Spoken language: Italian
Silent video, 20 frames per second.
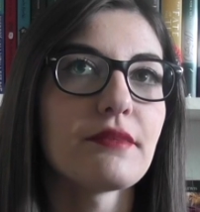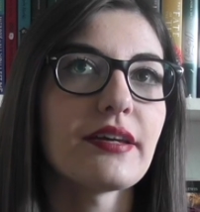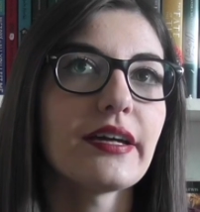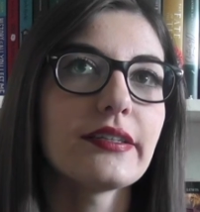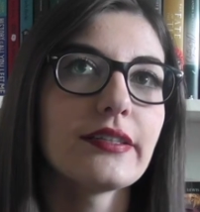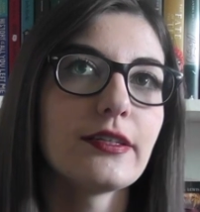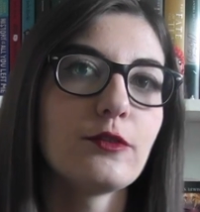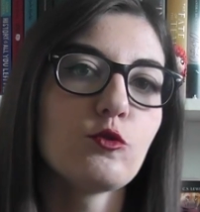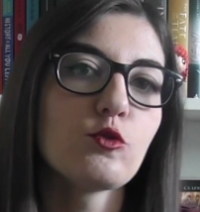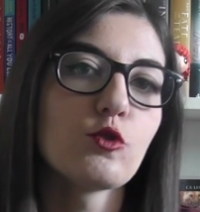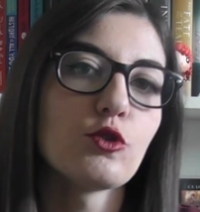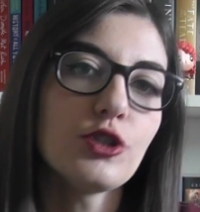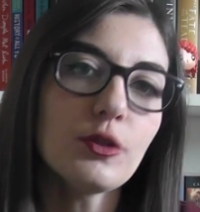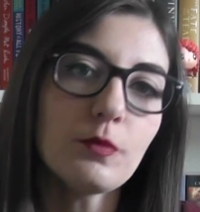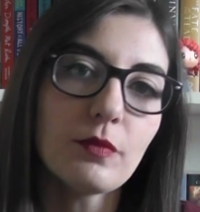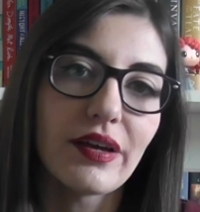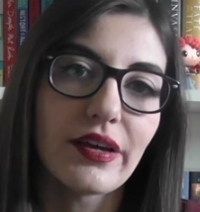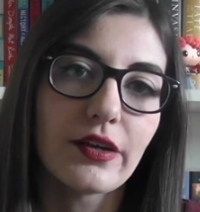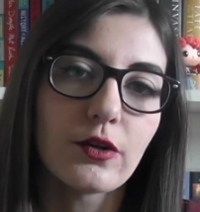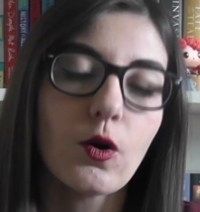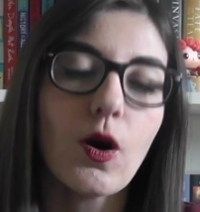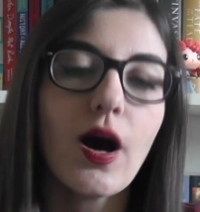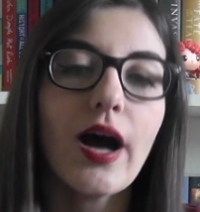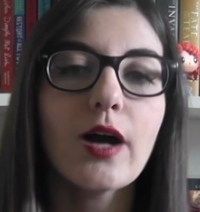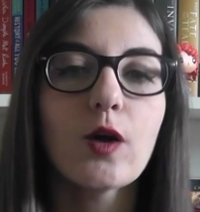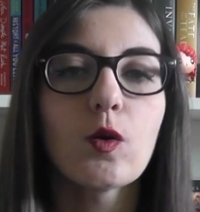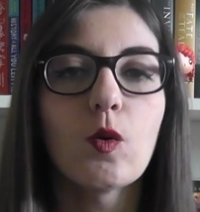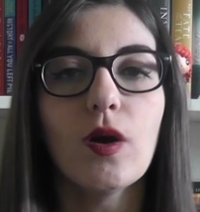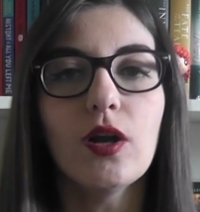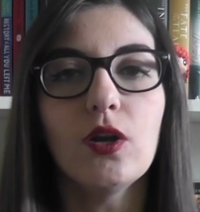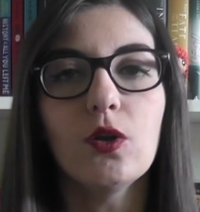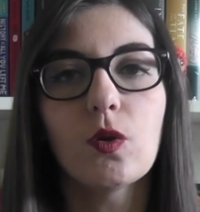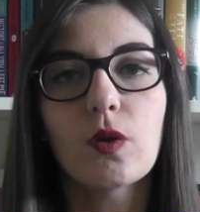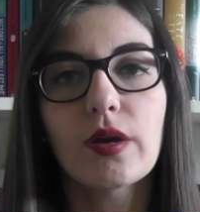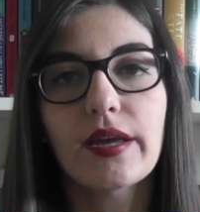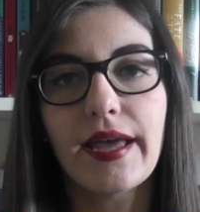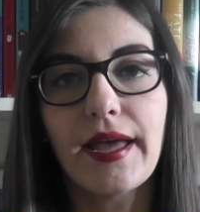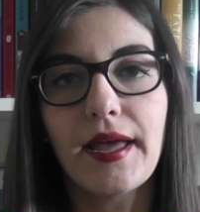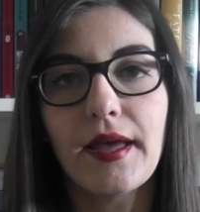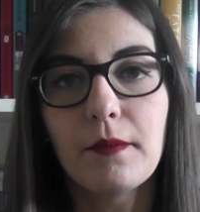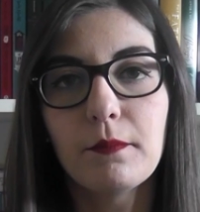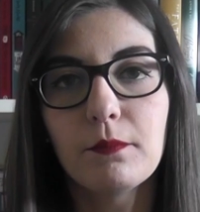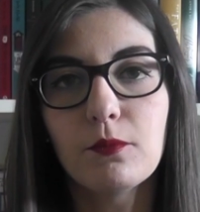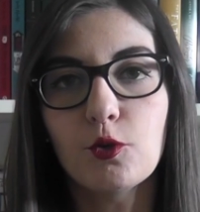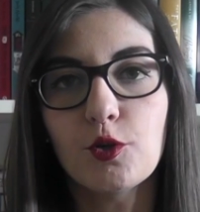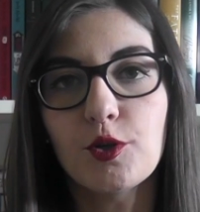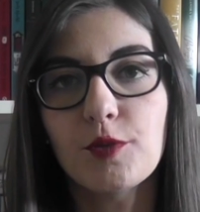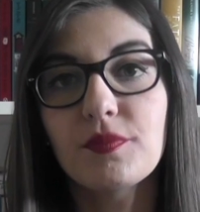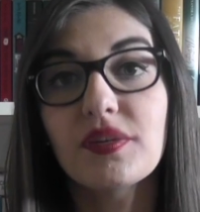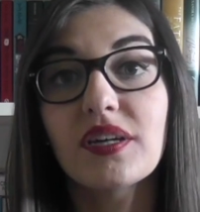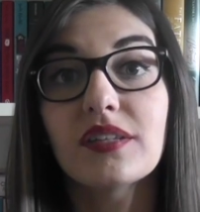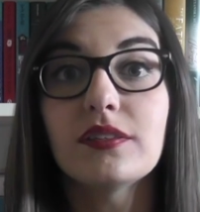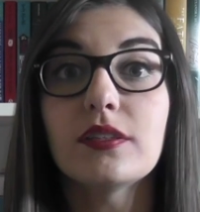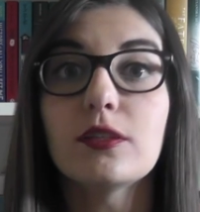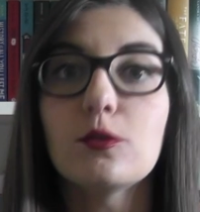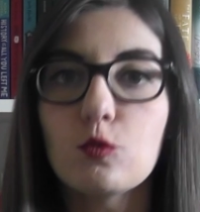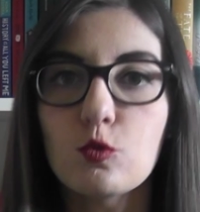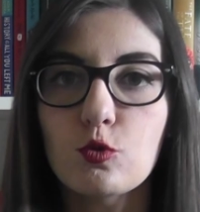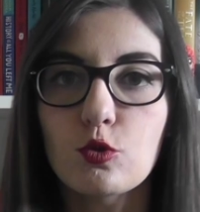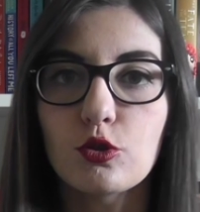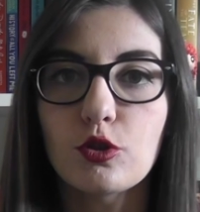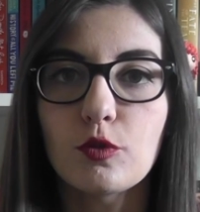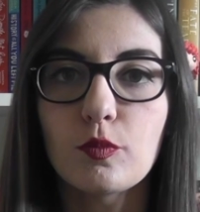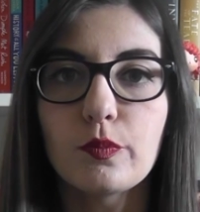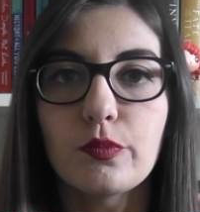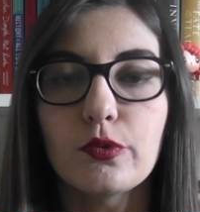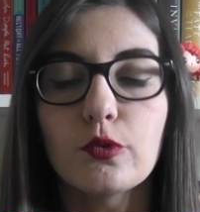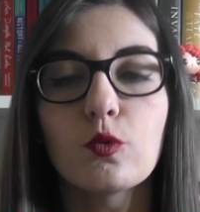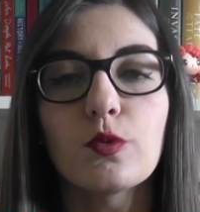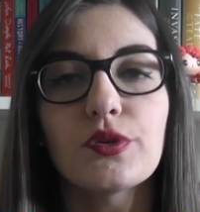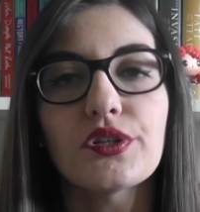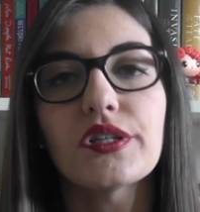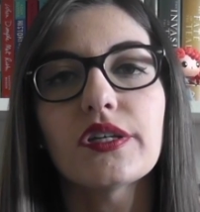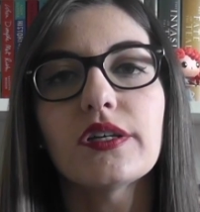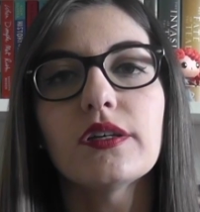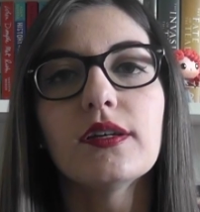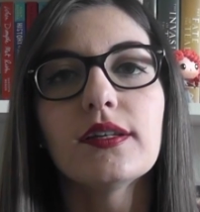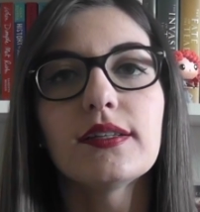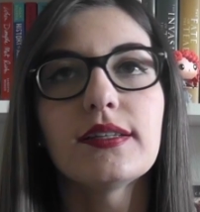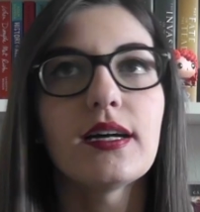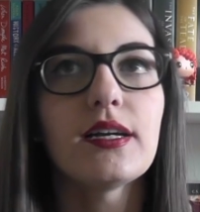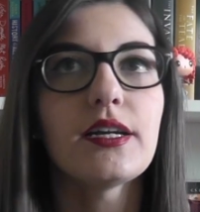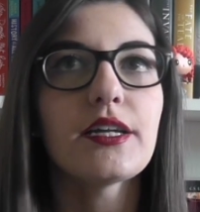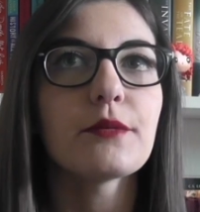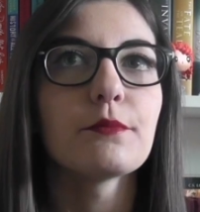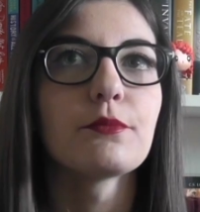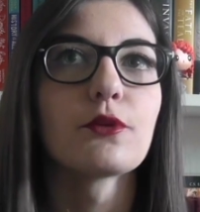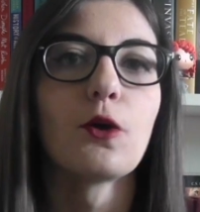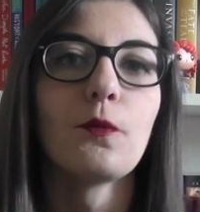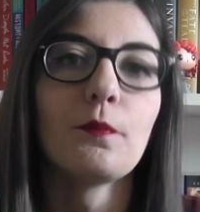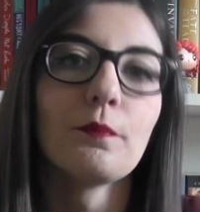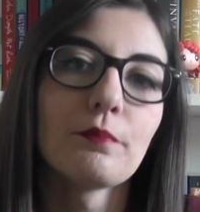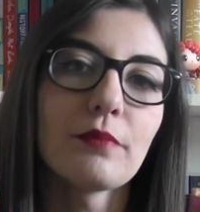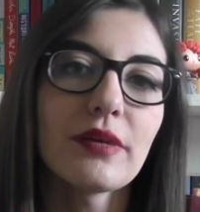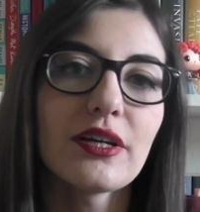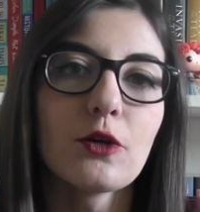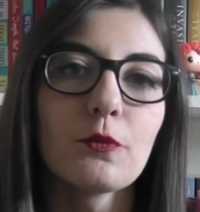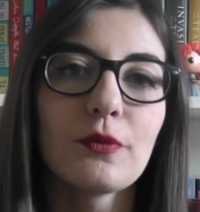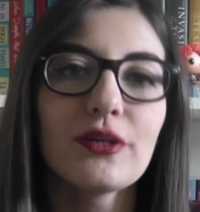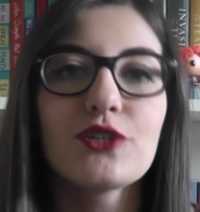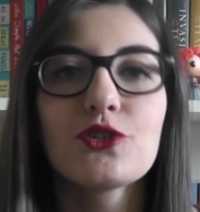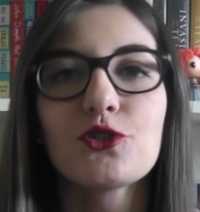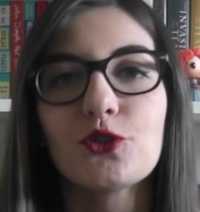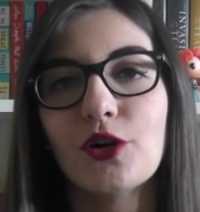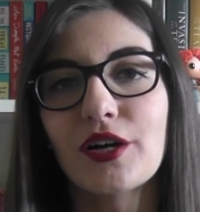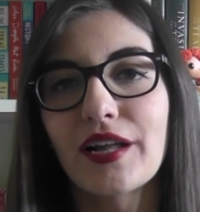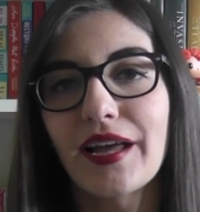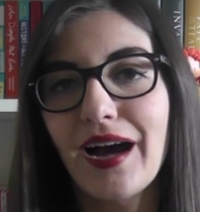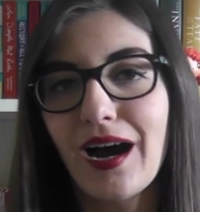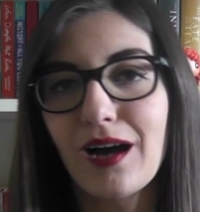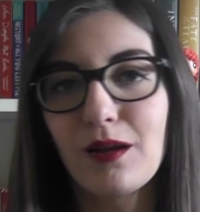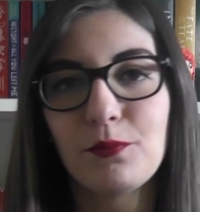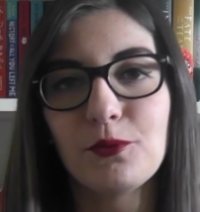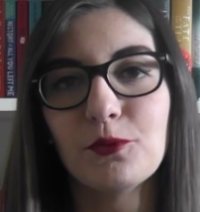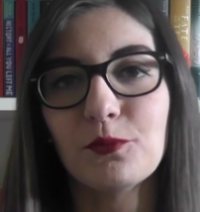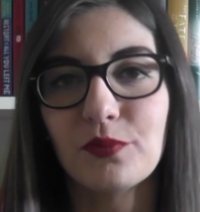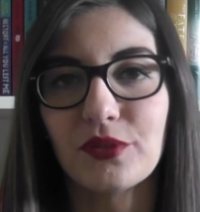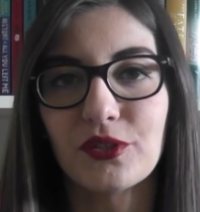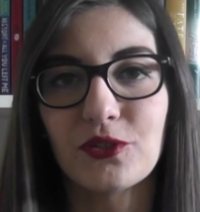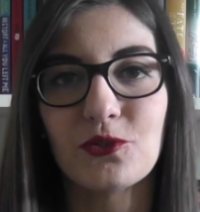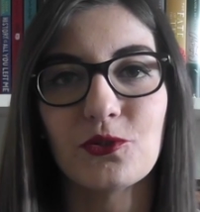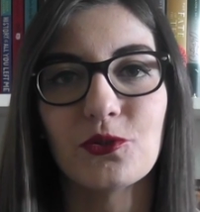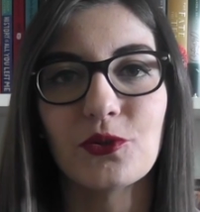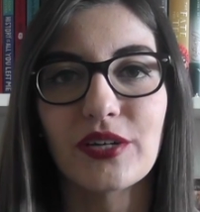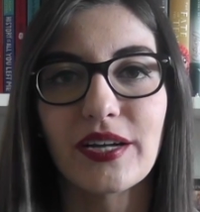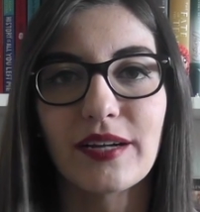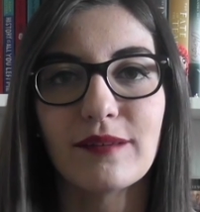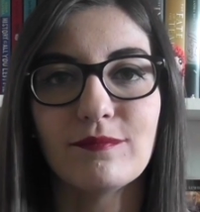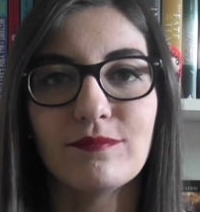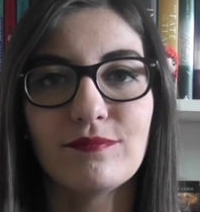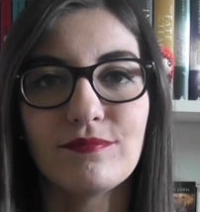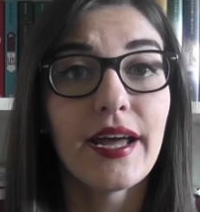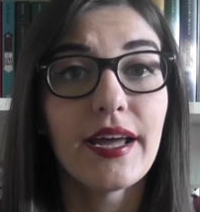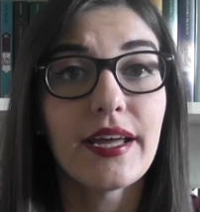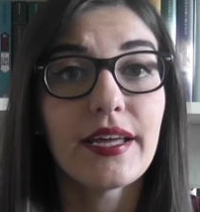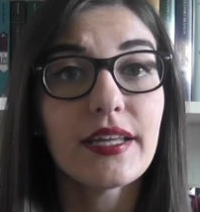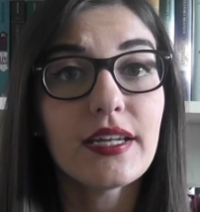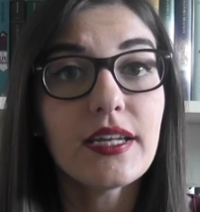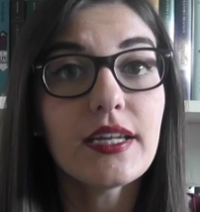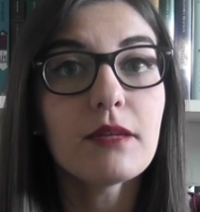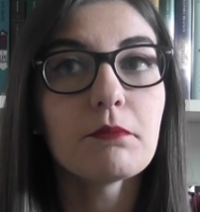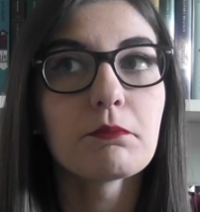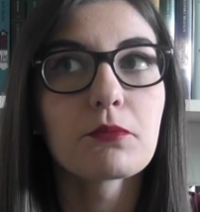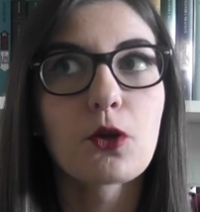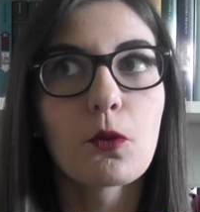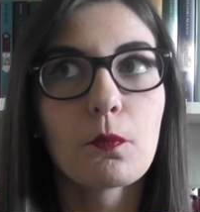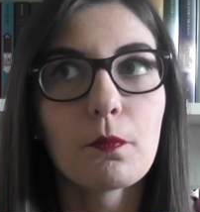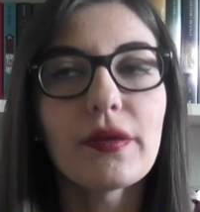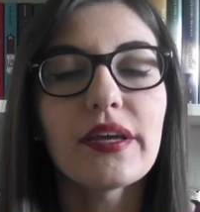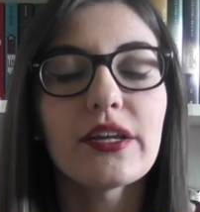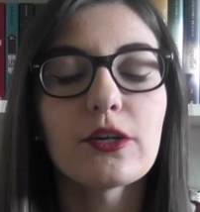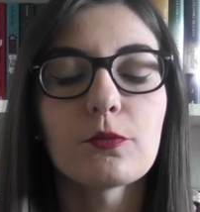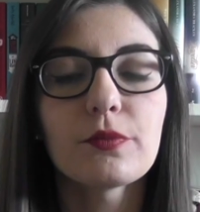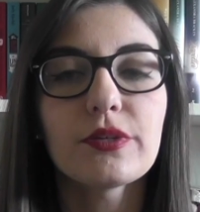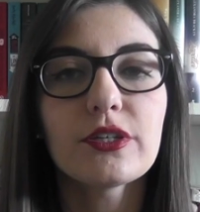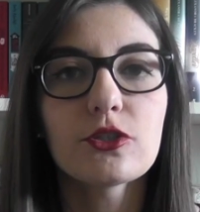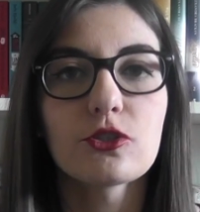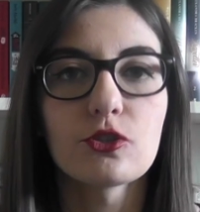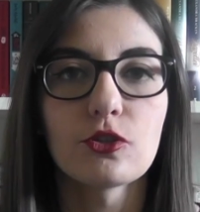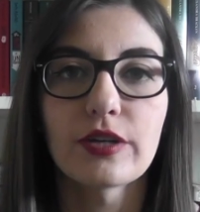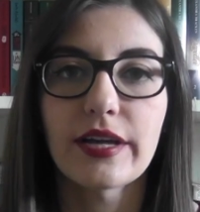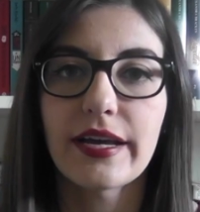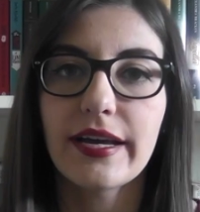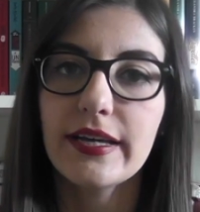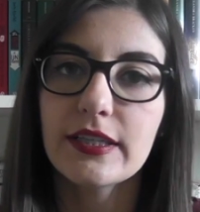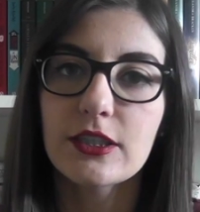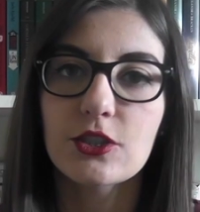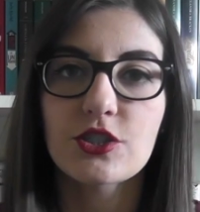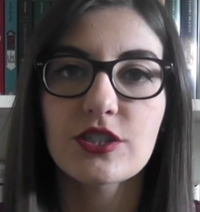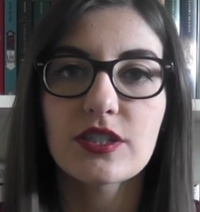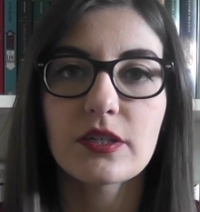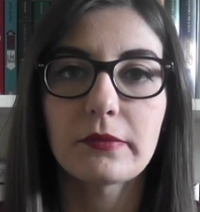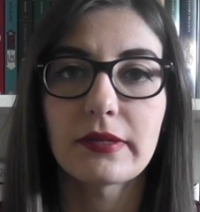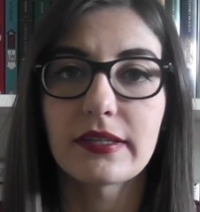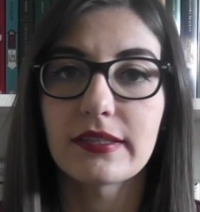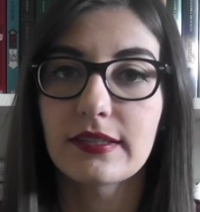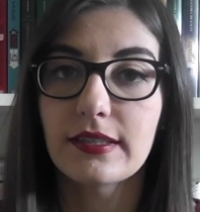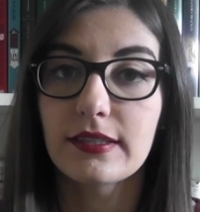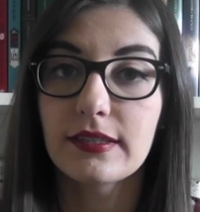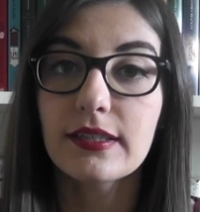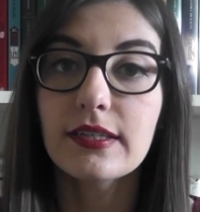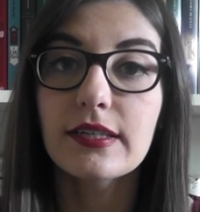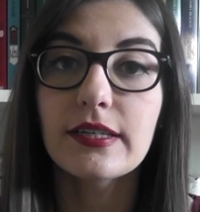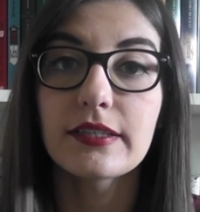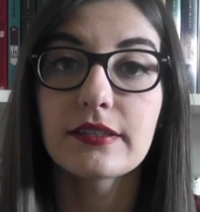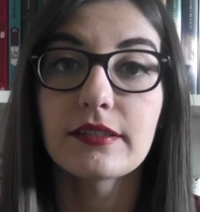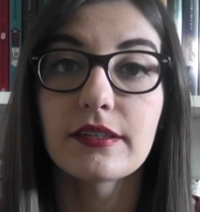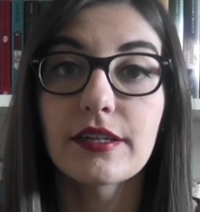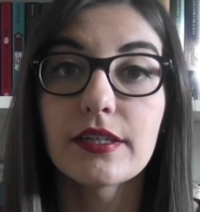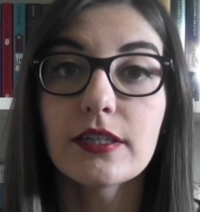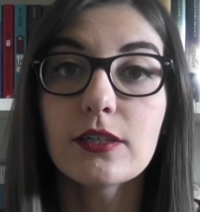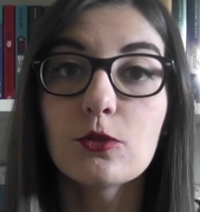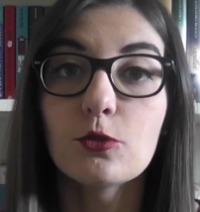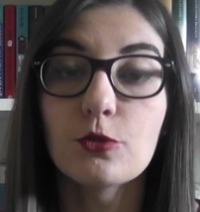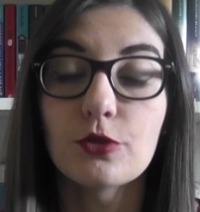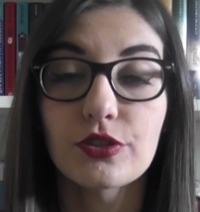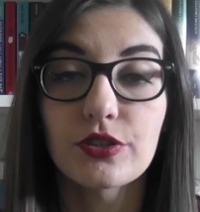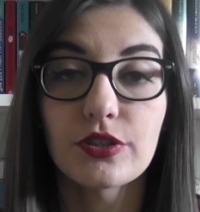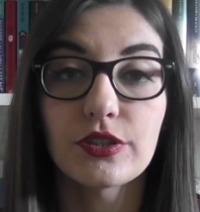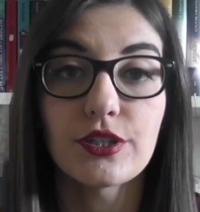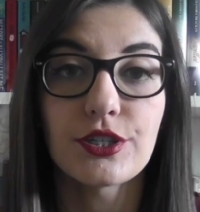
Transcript: mi ha deluso di meno a quello che poi mi ha deluso di più, quindi dal libro meno peggiore al più peggiore. Il libro meno peggiore è decisamente The Glittering Court